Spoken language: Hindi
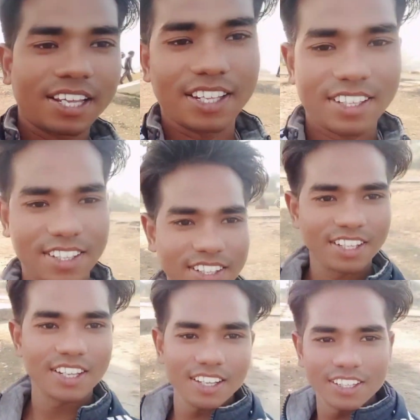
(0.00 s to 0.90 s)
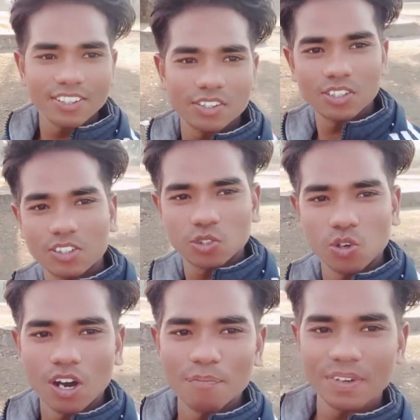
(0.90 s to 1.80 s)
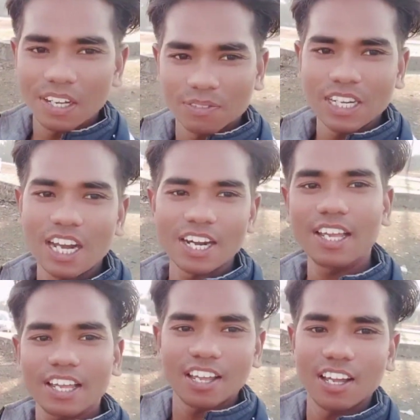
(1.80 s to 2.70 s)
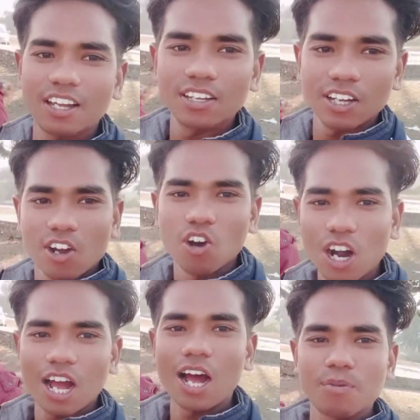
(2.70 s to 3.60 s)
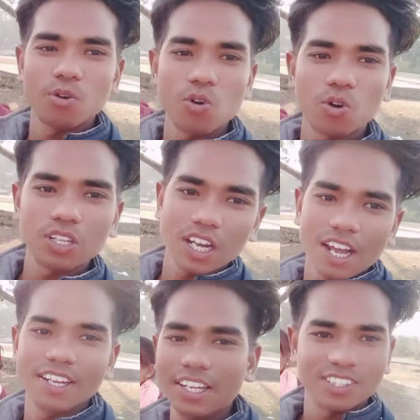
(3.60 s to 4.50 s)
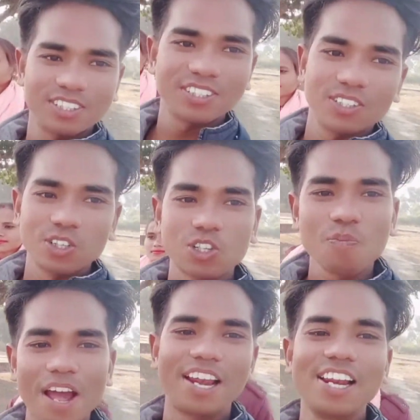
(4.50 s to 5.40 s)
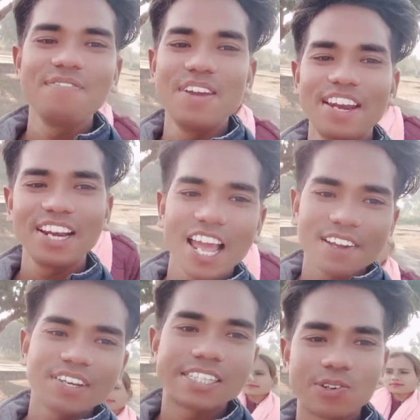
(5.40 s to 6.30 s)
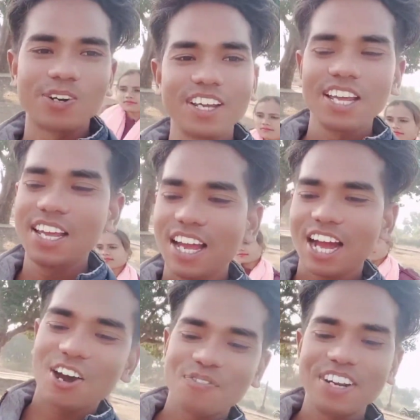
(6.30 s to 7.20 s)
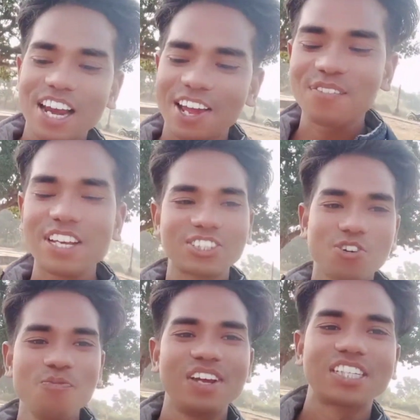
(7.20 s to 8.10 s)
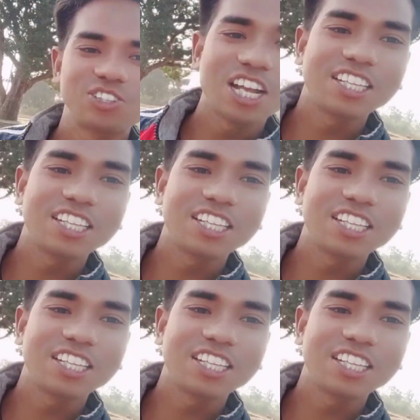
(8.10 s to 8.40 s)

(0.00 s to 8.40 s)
हैं तो हम भी अब जा रहे हैं और आप लोगों को दिखाएंगे दोस्तों फाइनली मेरी लैंग्वेज थोड़ी अपनी लैंग्वेज को मिक्स हो